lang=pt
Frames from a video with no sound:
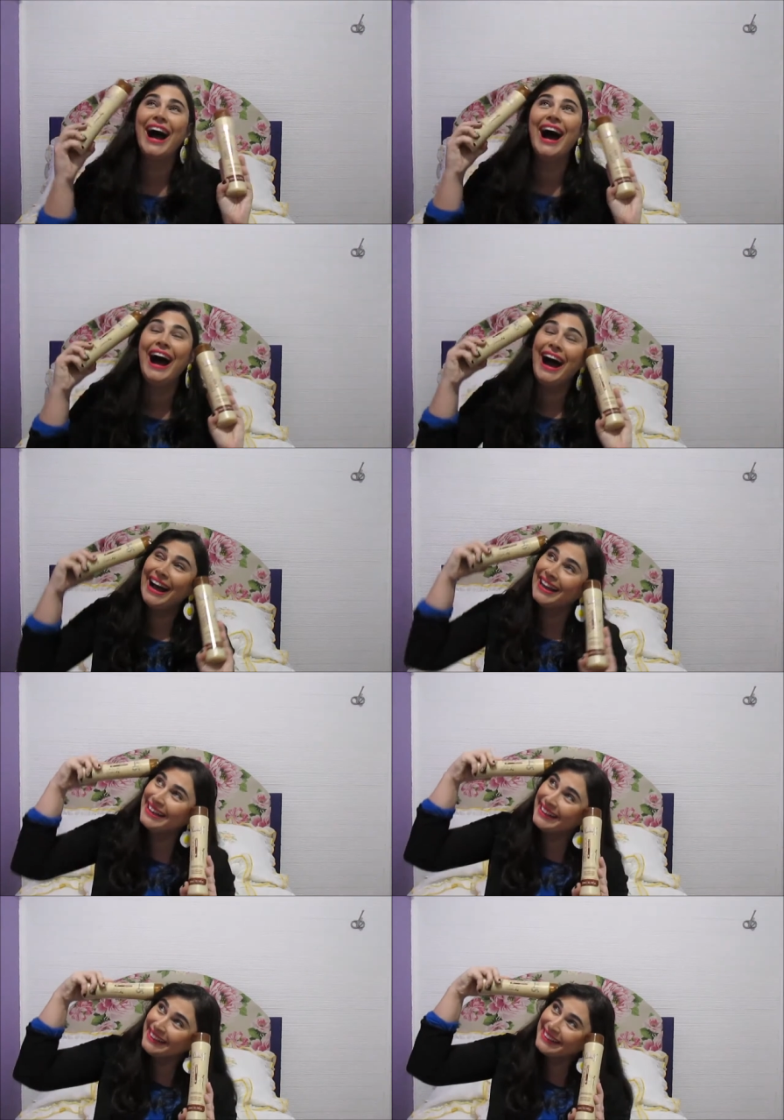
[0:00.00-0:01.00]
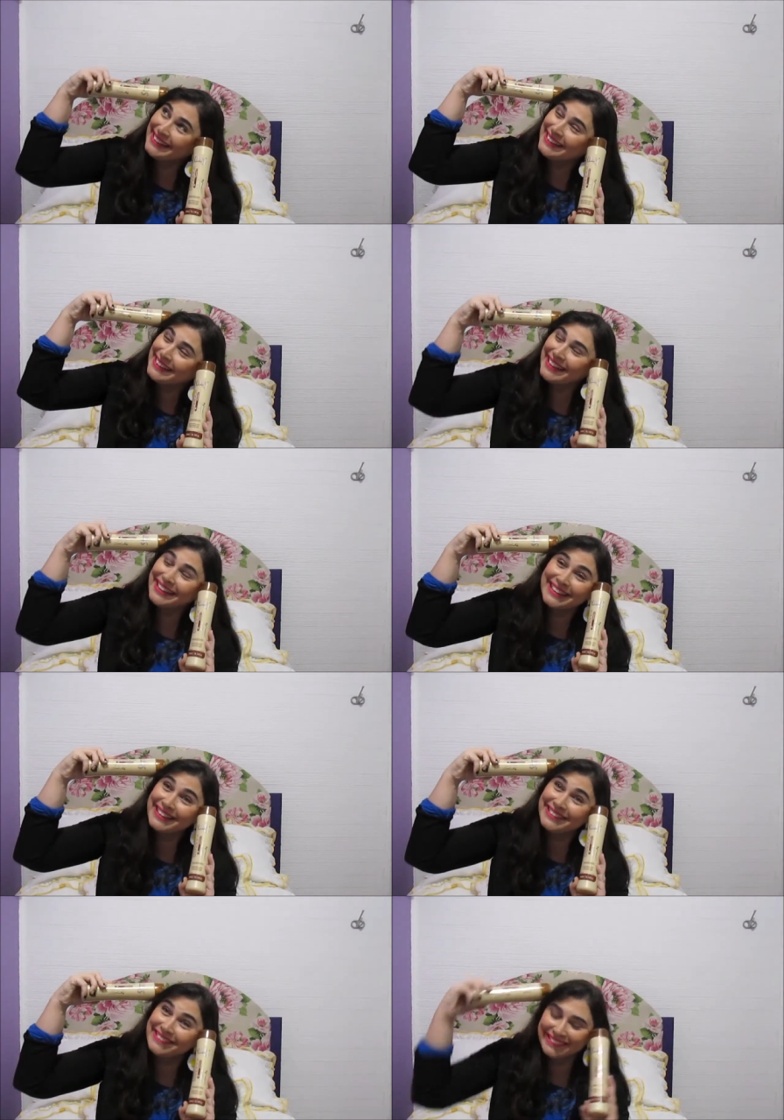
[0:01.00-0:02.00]
Ai! Ah, que
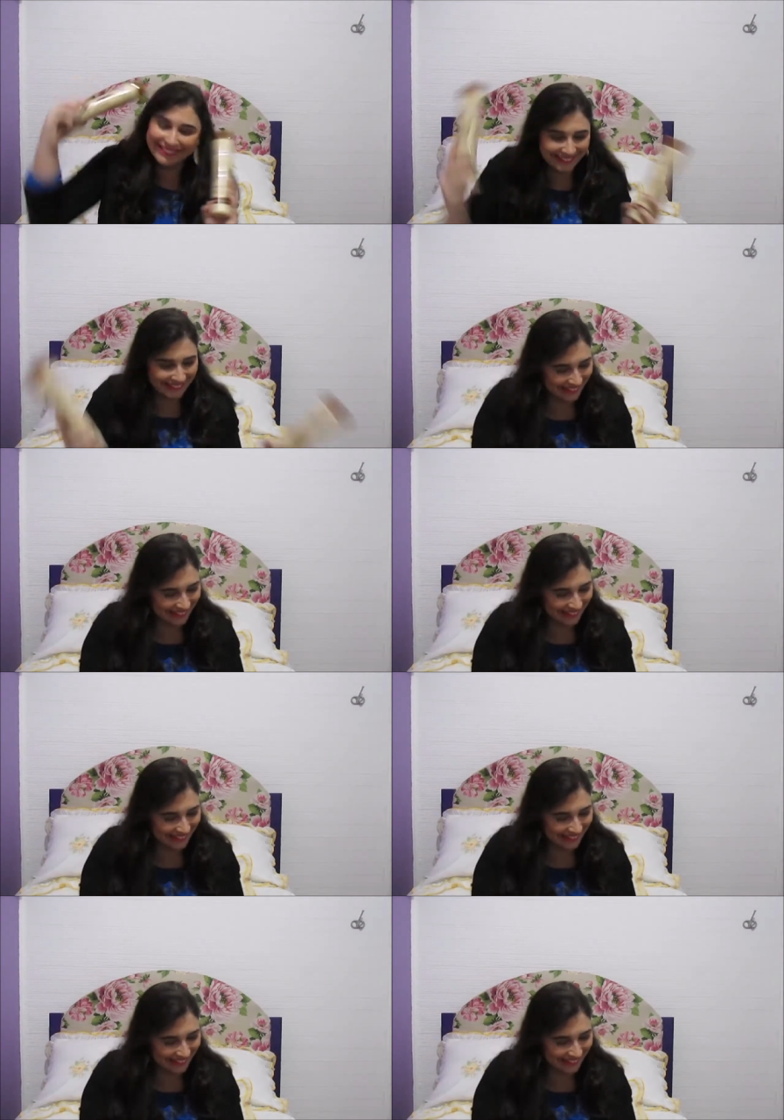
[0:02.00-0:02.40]
tudo!